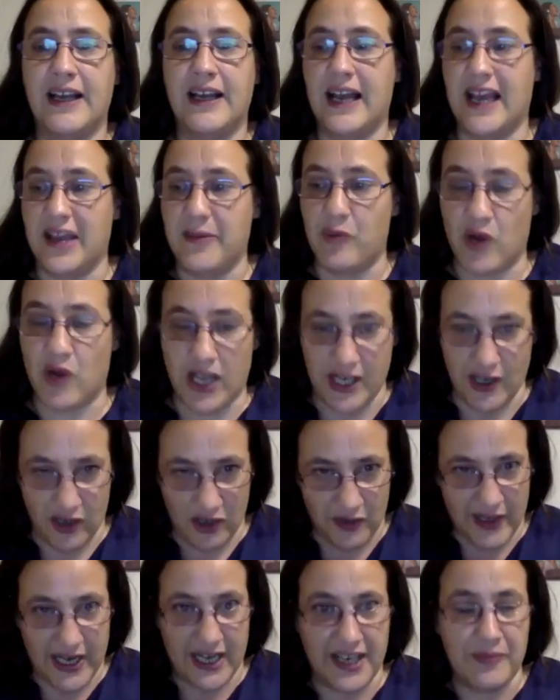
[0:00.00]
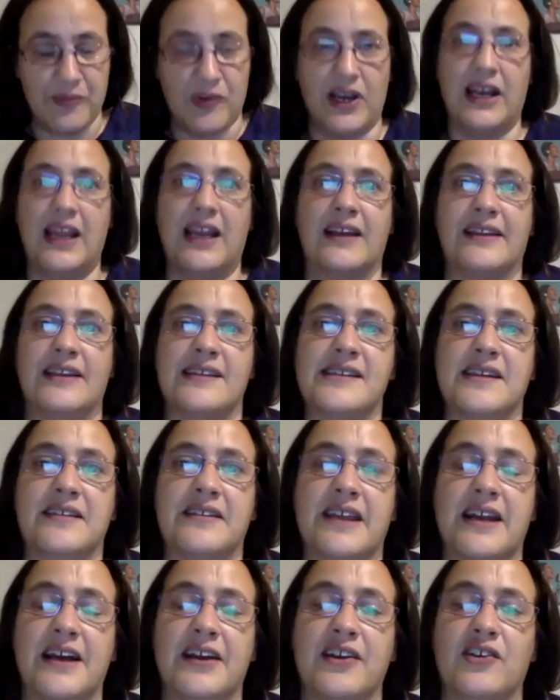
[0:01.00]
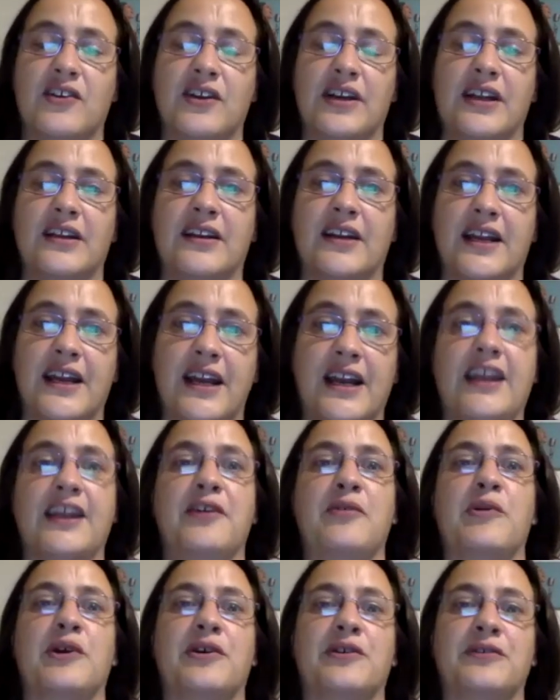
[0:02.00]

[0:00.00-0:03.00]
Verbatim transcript: la época del neoliberalismo, que es la que te centrás en, el, libro.